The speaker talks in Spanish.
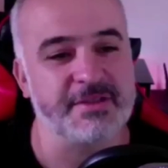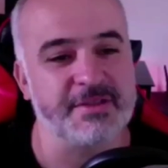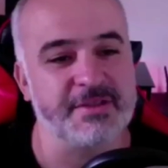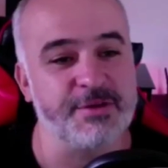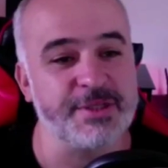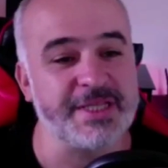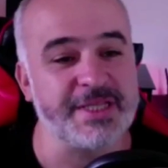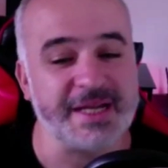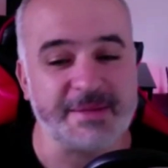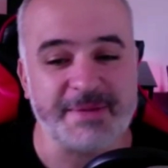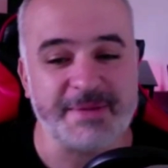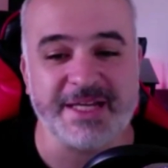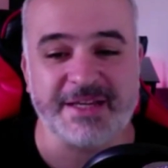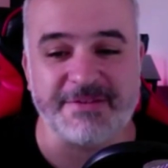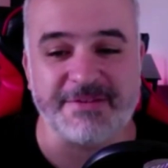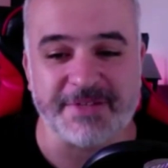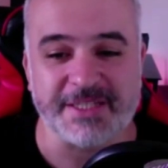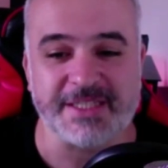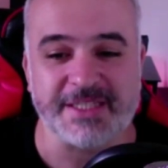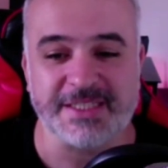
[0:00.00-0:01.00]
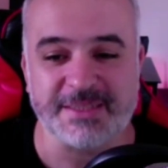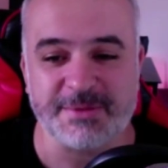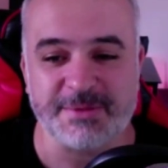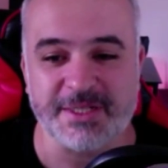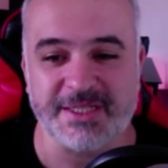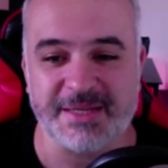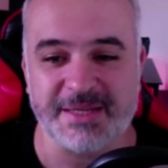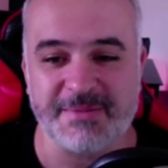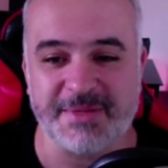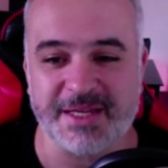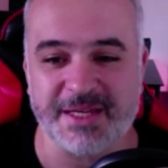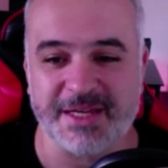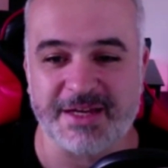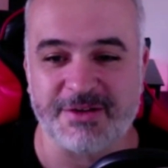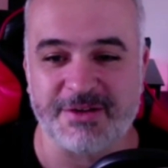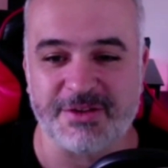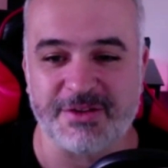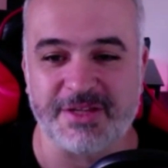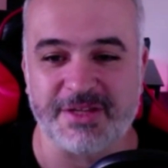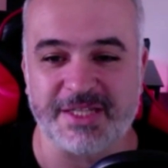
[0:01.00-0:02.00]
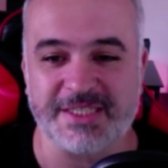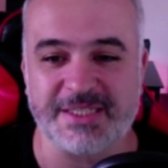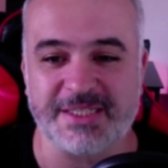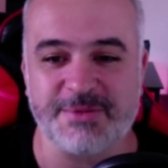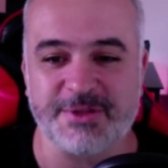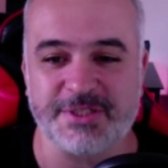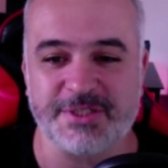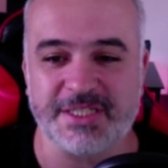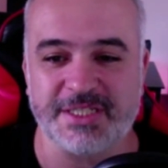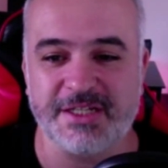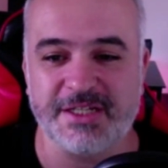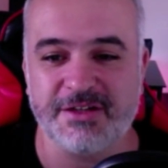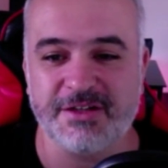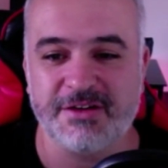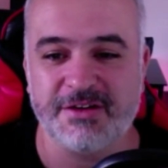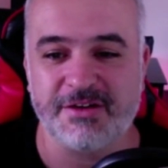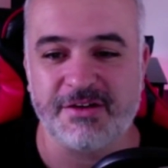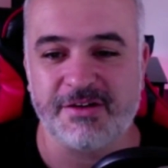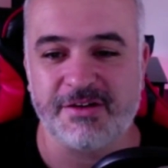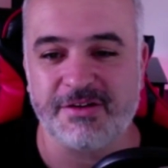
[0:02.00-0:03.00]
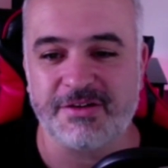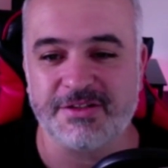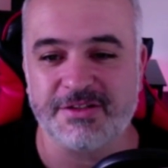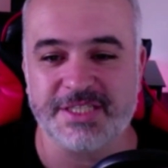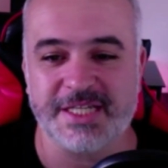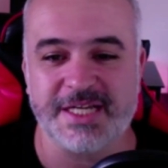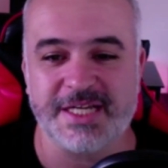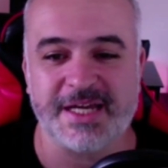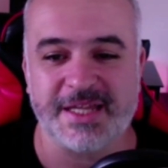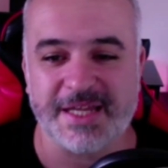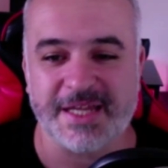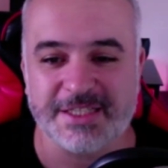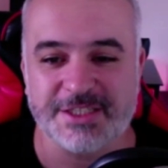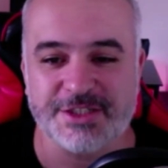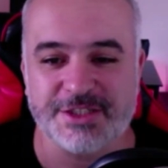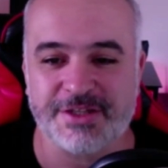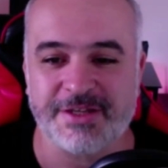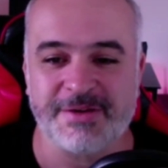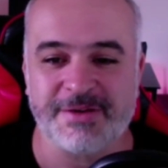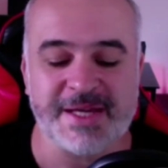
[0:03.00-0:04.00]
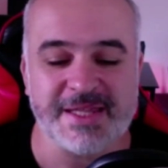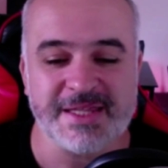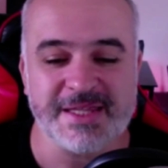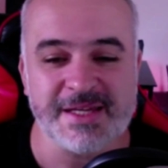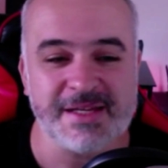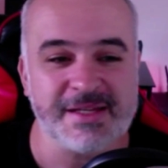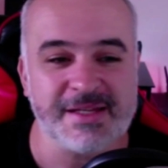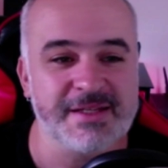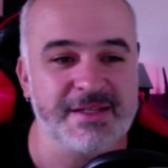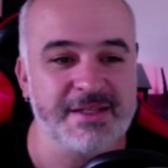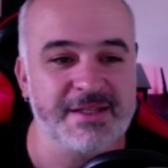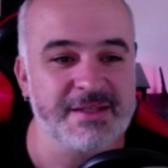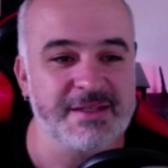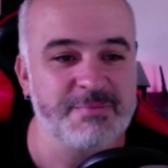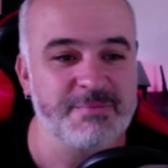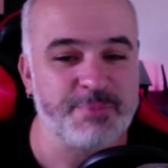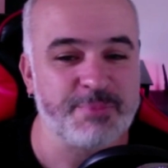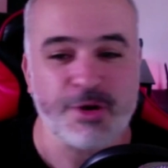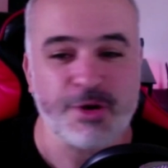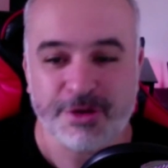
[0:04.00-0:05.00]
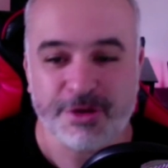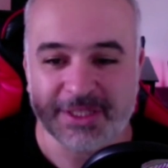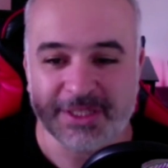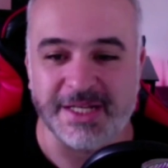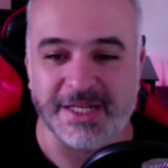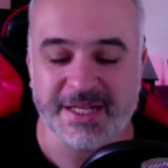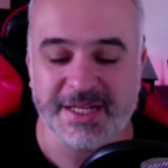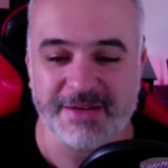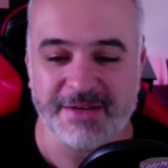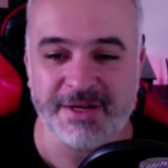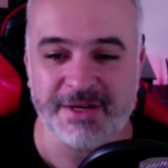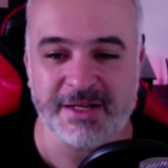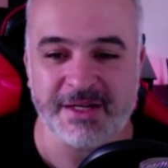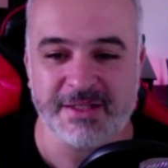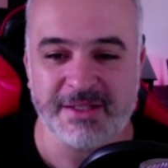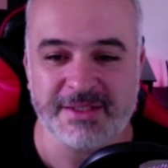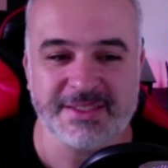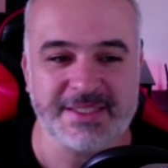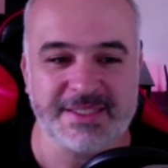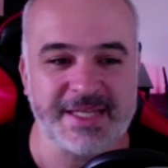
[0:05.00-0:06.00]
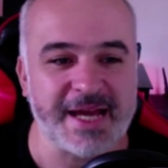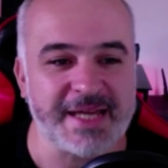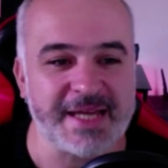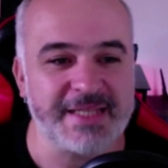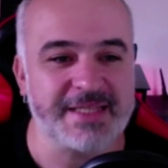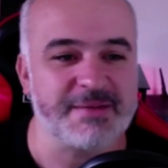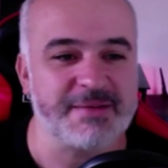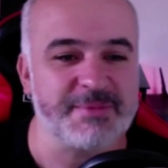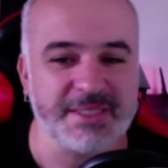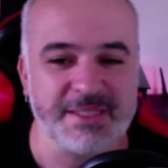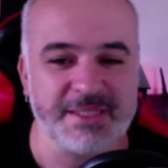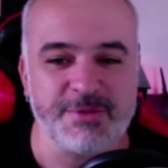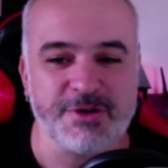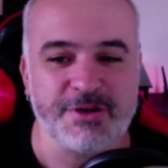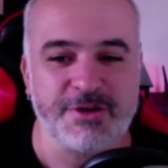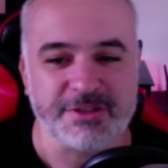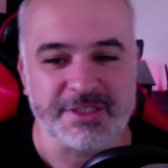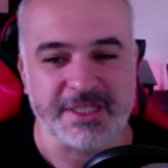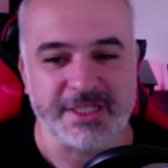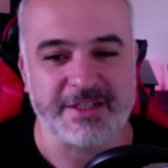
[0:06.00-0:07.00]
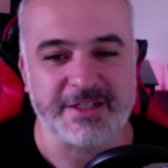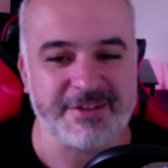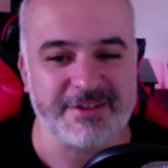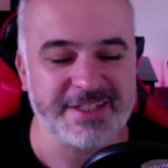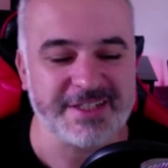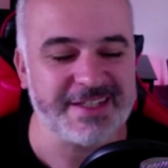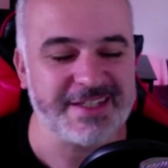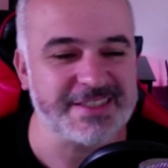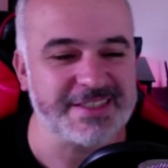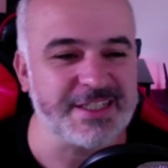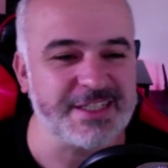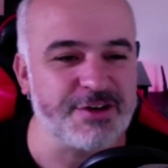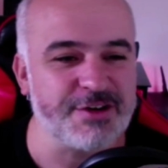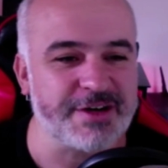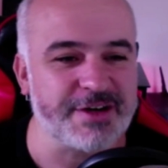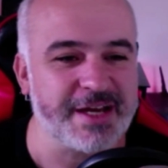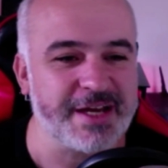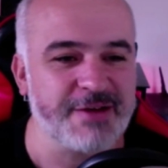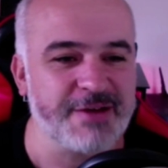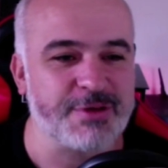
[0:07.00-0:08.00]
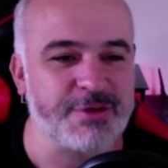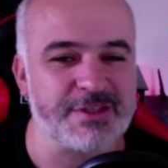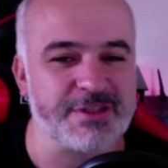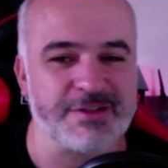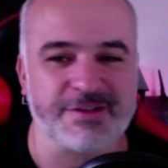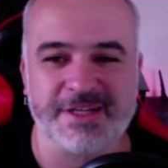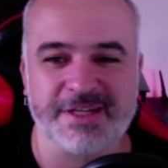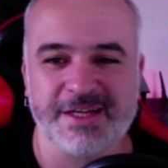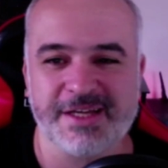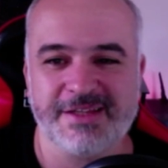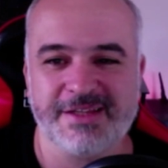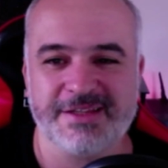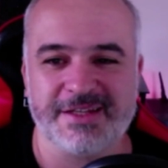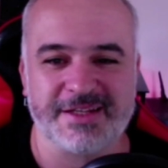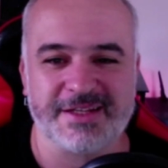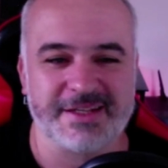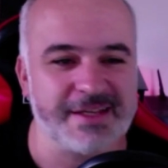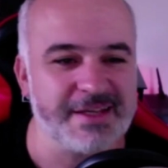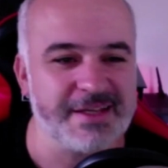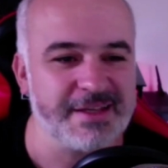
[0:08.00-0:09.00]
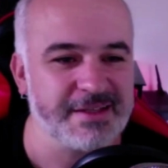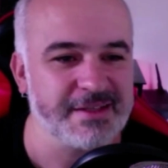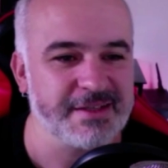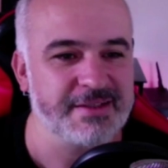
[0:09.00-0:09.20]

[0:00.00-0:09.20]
No estaría mal que enfaticemos el tema de que cuando decimos 5 gigas de ancho de banda, poco tiene que ver si ahí transmitimos con tecnología 5G, 4G, 3G.